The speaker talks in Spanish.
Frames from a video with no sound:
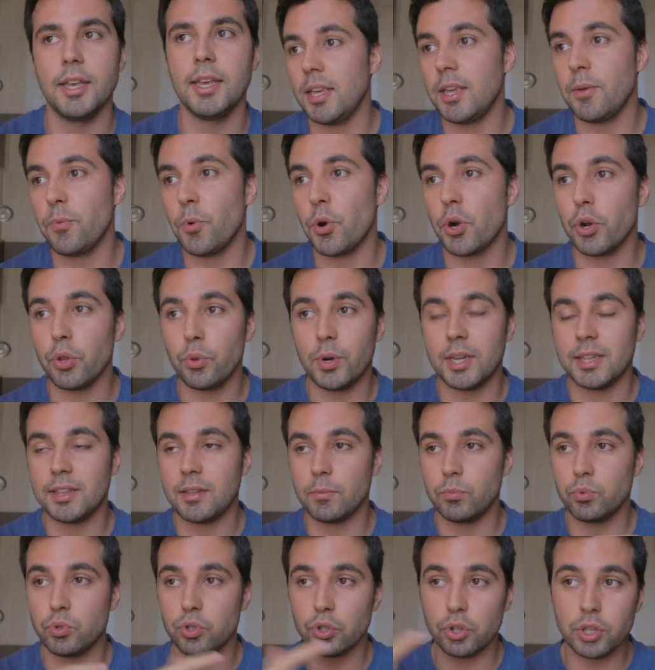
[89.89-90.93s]
Y bueno,
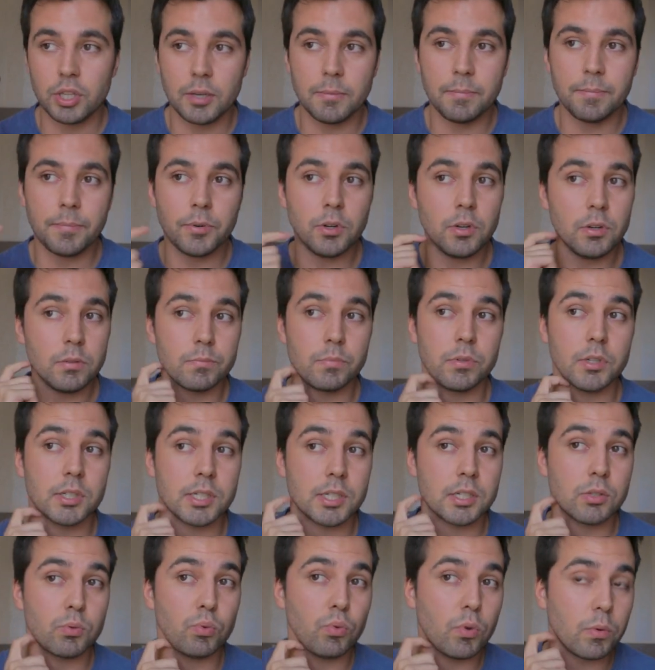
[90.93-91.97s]
durante mucho tiempo,
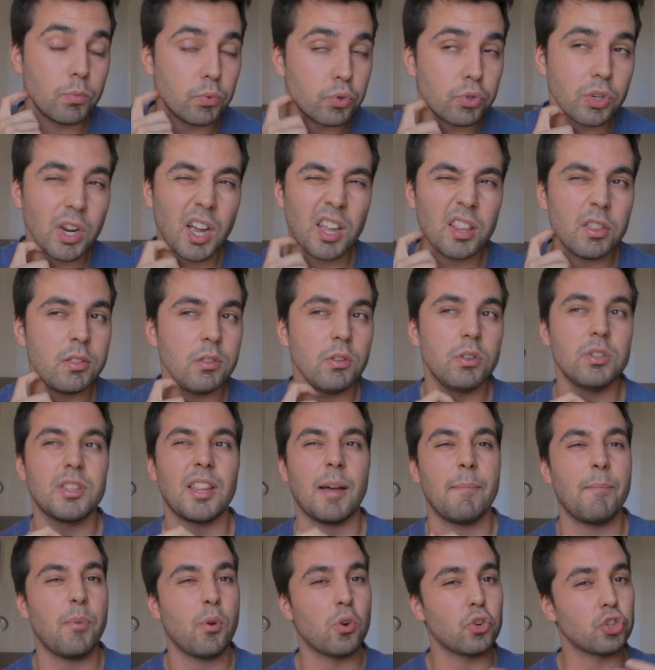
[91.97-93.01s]
pues estuve buscando y
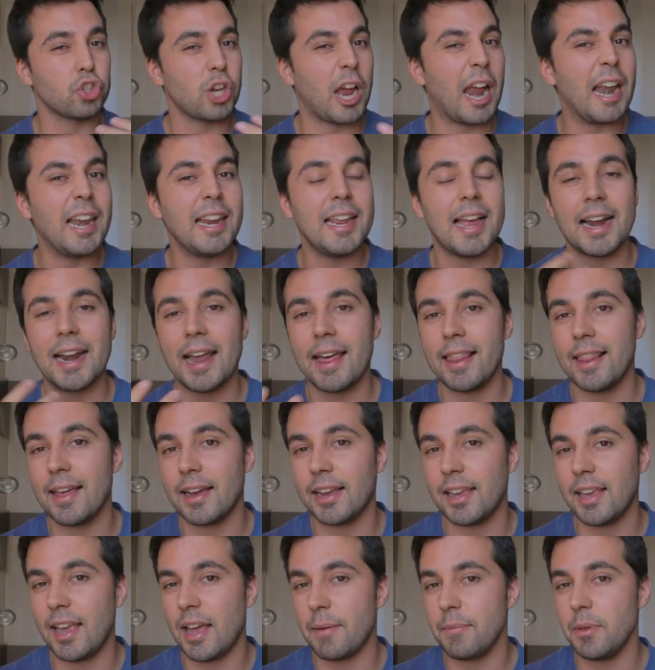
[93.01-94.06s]
tampoco salía
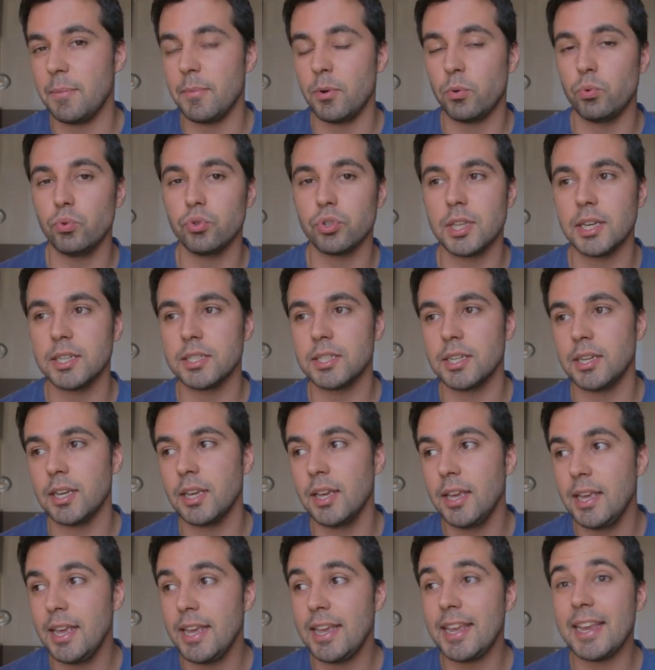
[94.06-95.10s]
nada que a mí me
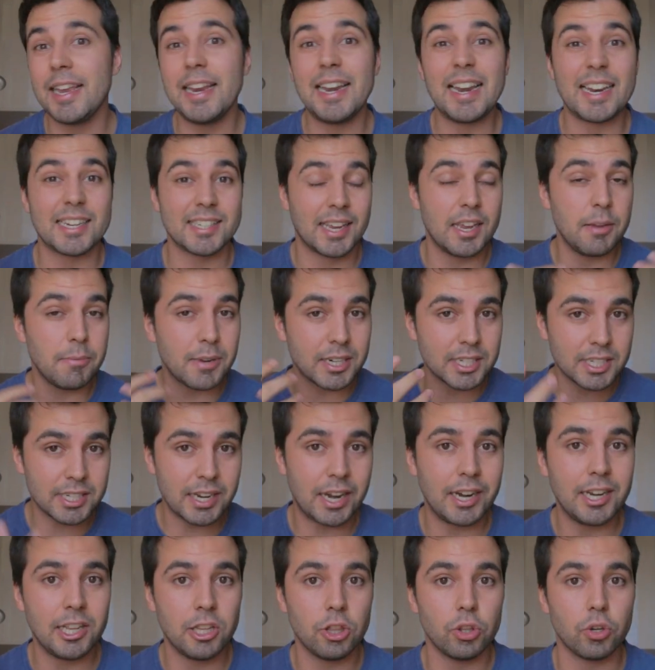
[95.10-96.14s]
gustase, y las que iban
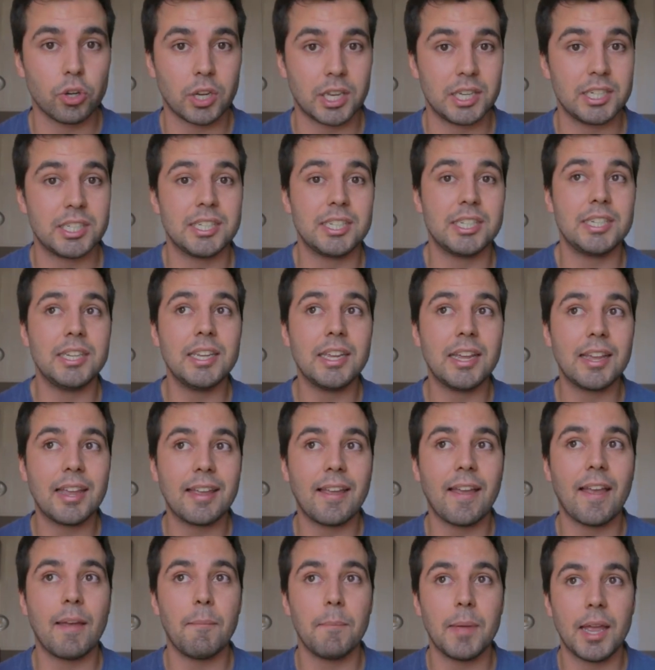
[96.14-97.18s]
saliendo que sí
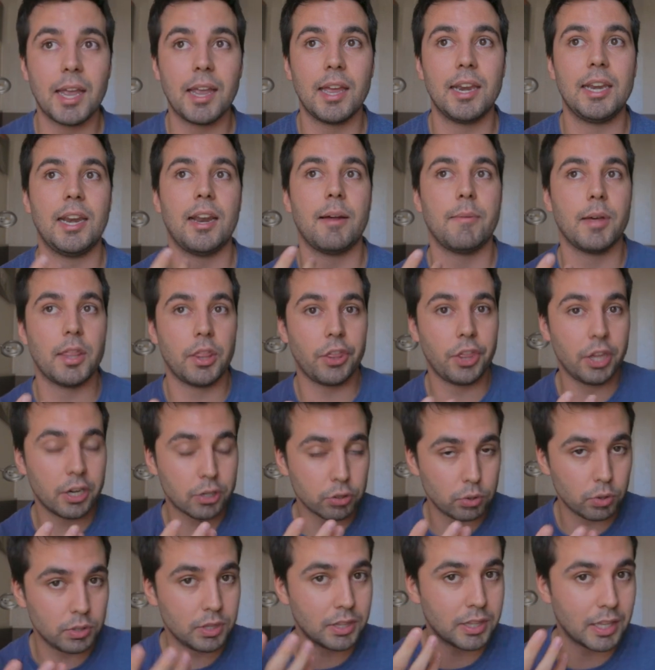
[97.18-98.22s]
que me generaban
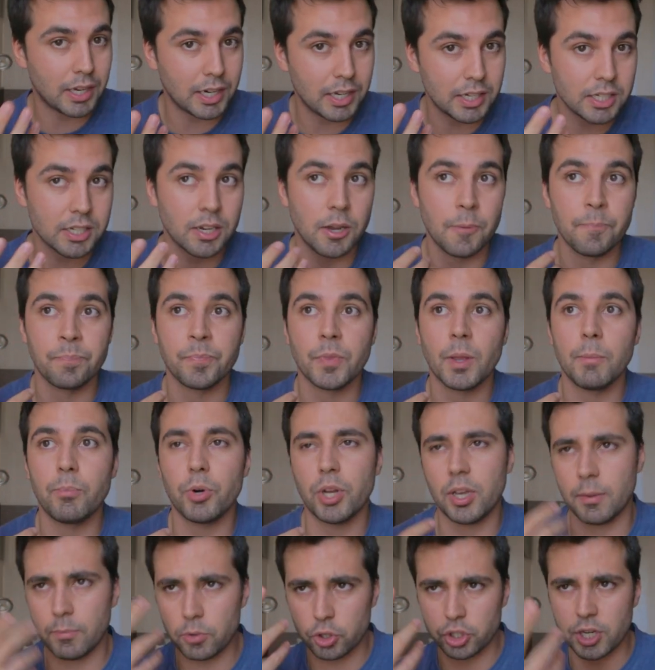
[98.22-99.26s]
cierto interés, por
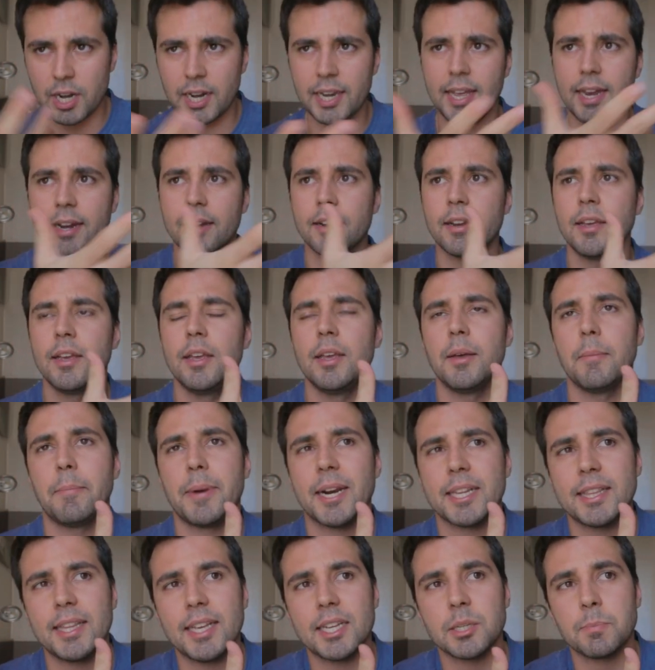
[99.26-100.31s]
ejemplo, salían
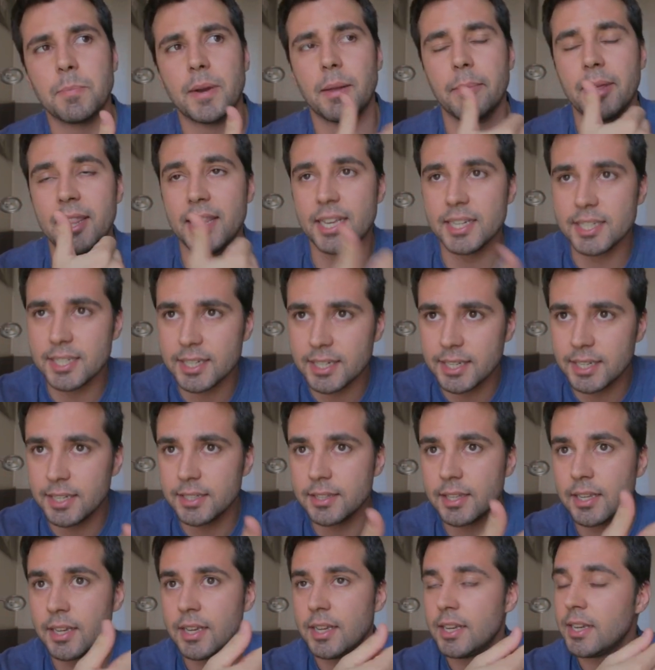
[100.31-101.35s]
prácticas para
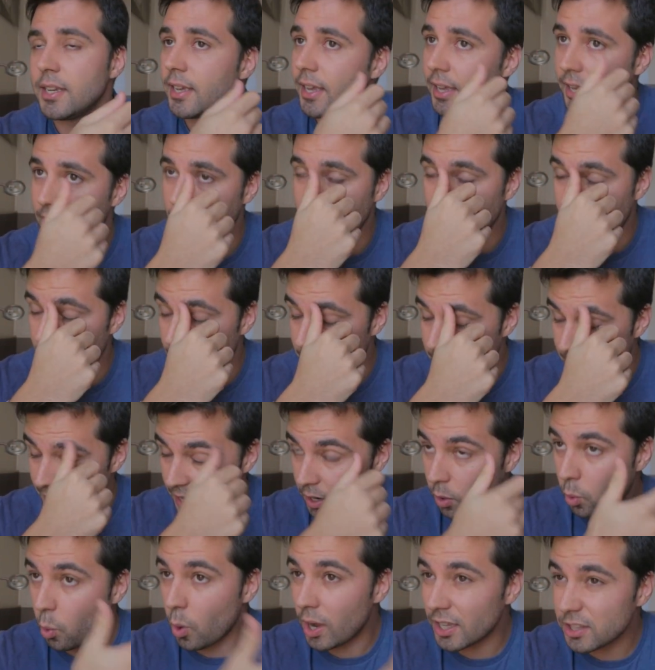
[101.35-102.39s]
Mediaset, eh,
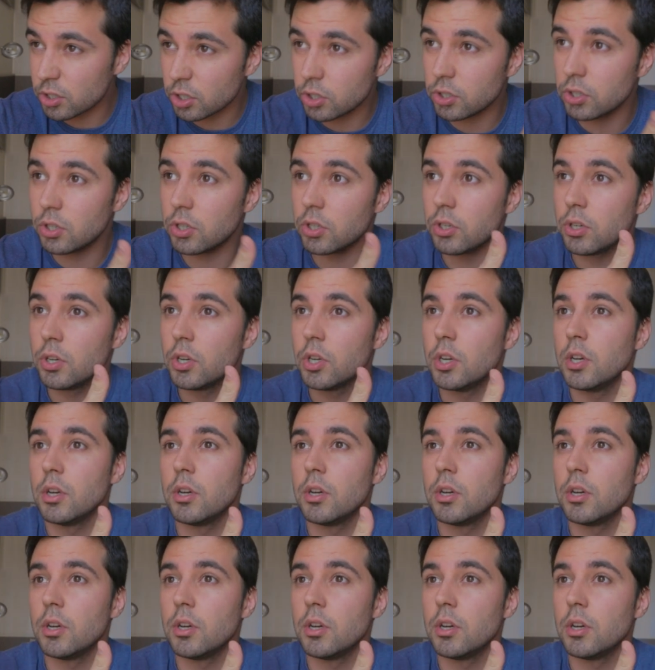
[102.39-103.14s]
para Cuatro...